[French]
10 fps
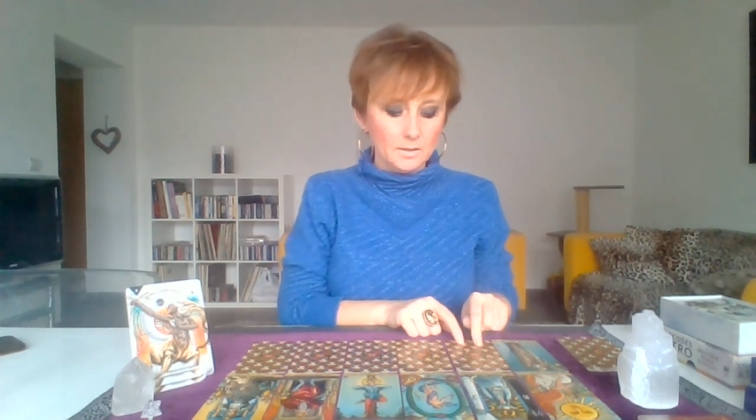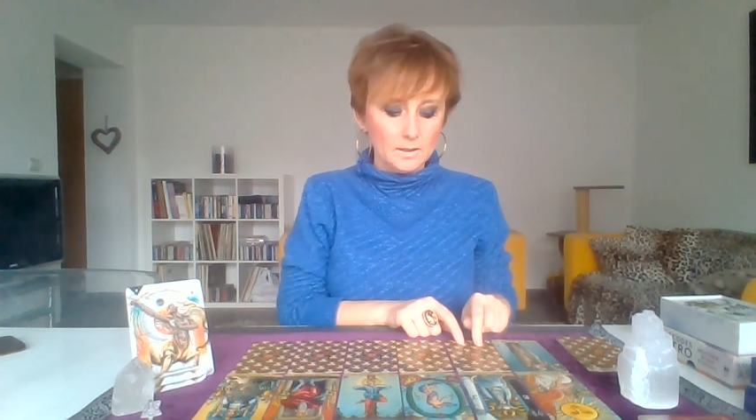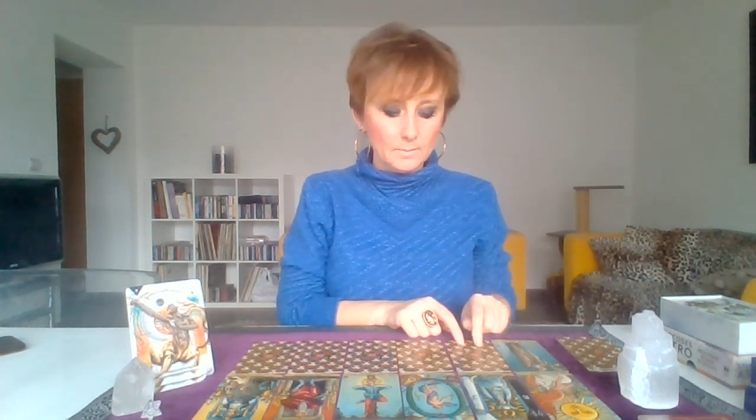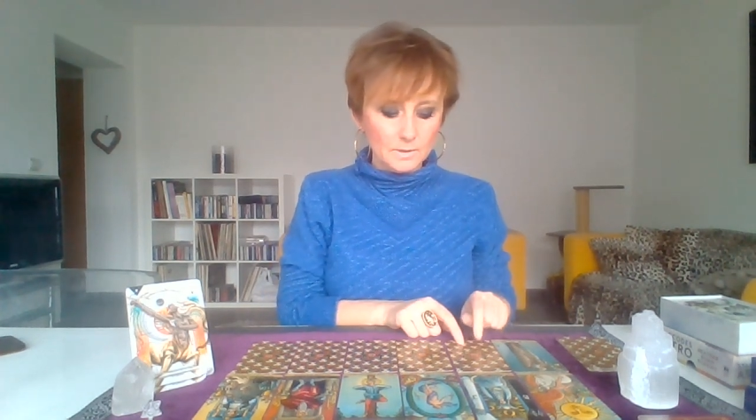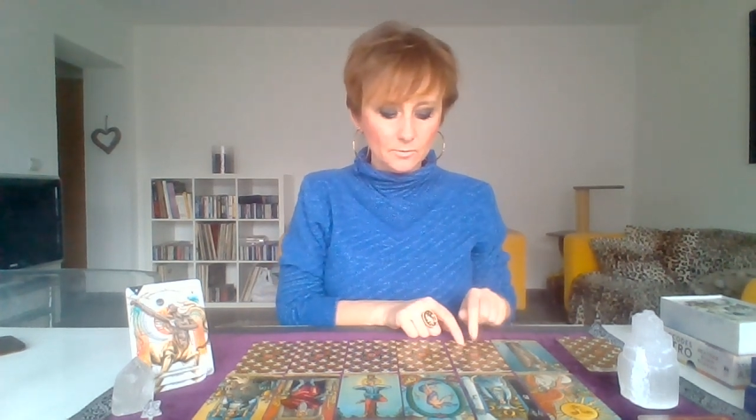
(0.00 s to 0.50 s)

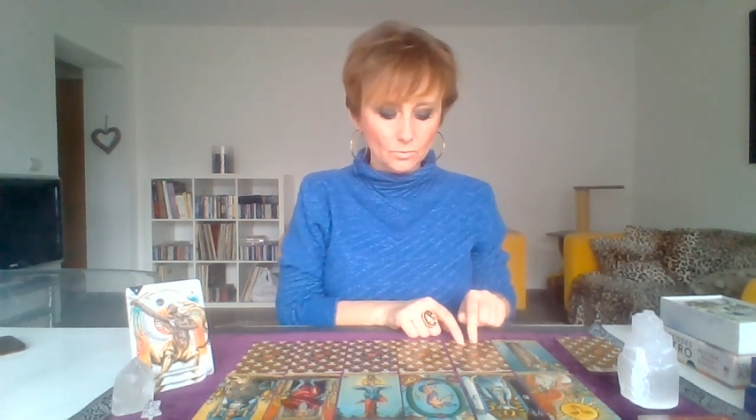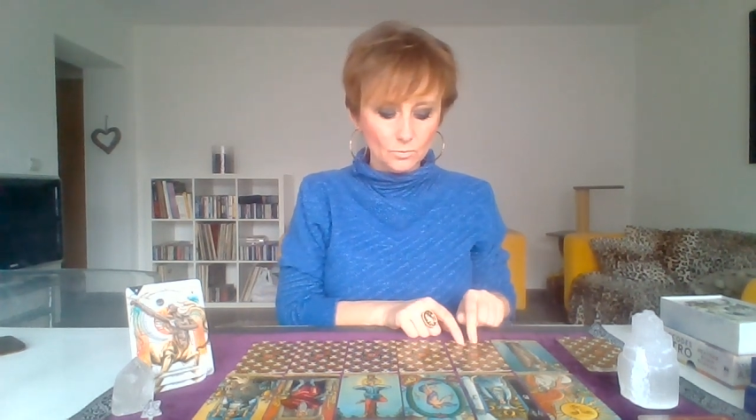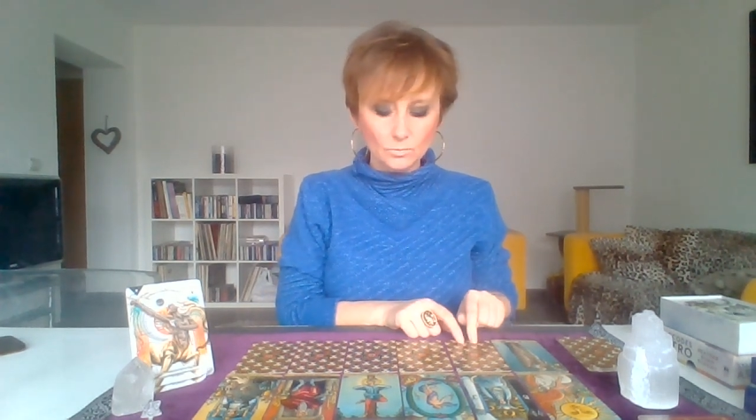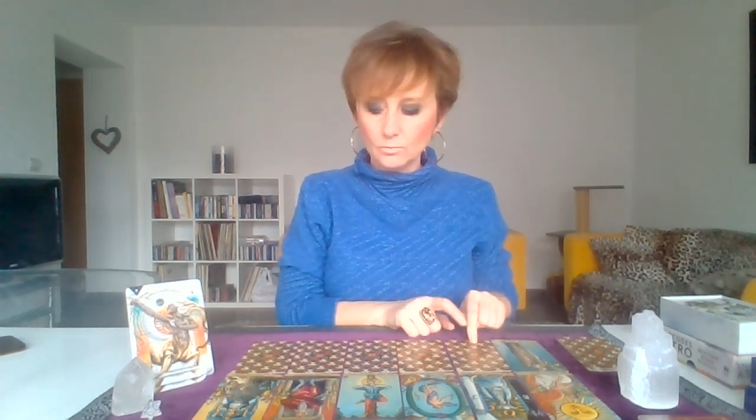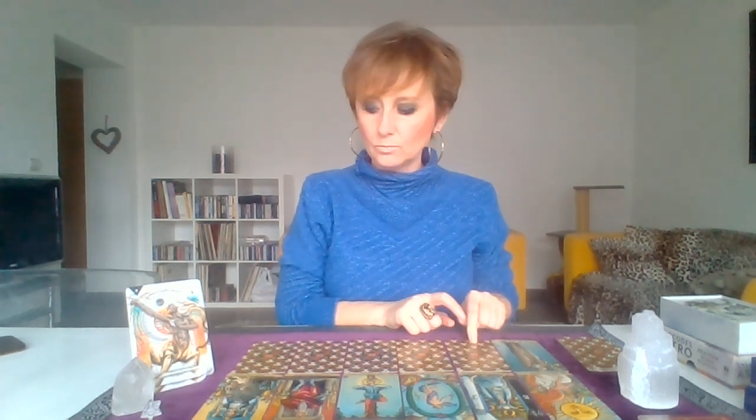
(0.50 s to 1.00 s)
La
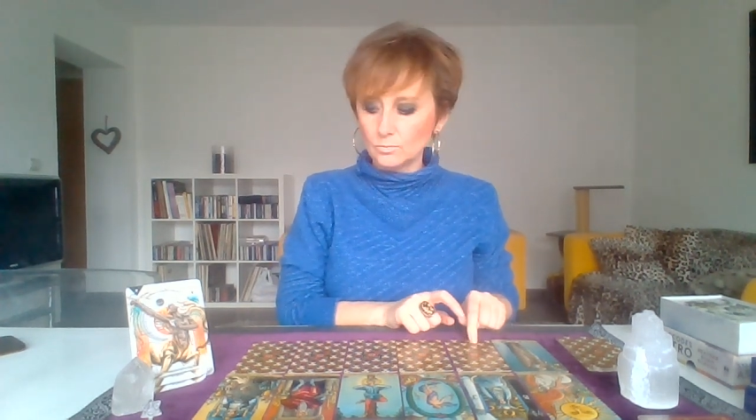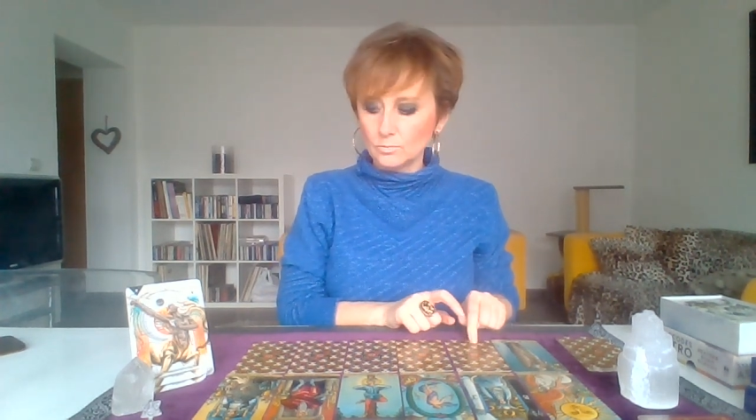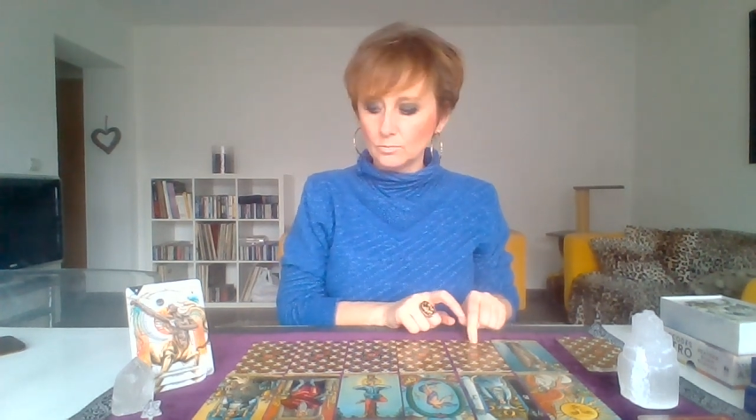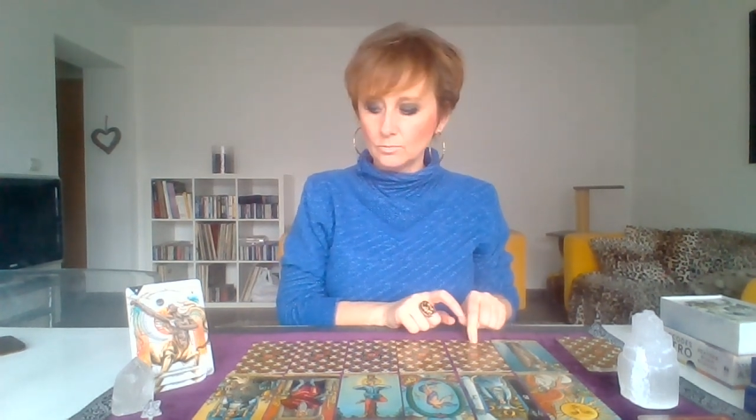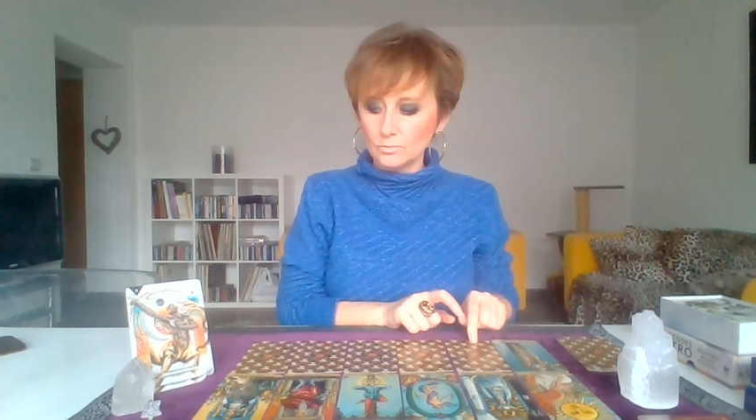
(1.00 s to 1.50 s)
maison
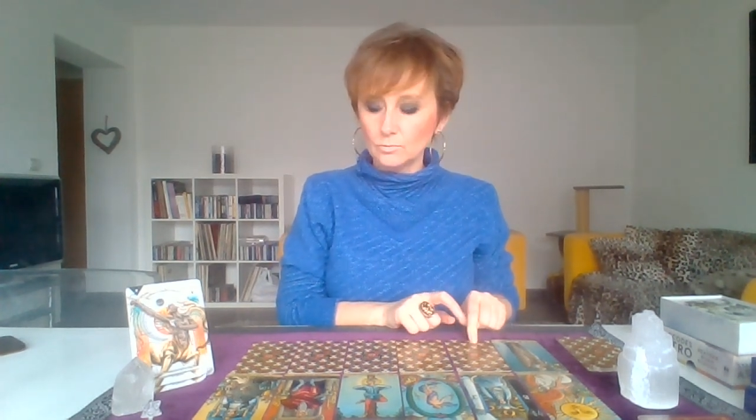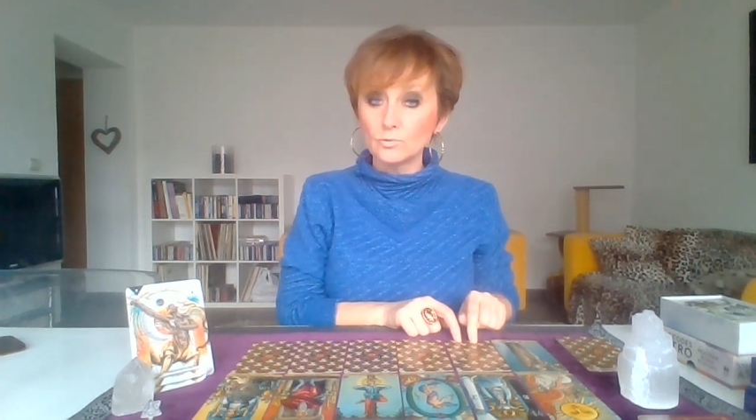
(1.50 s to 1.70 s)
du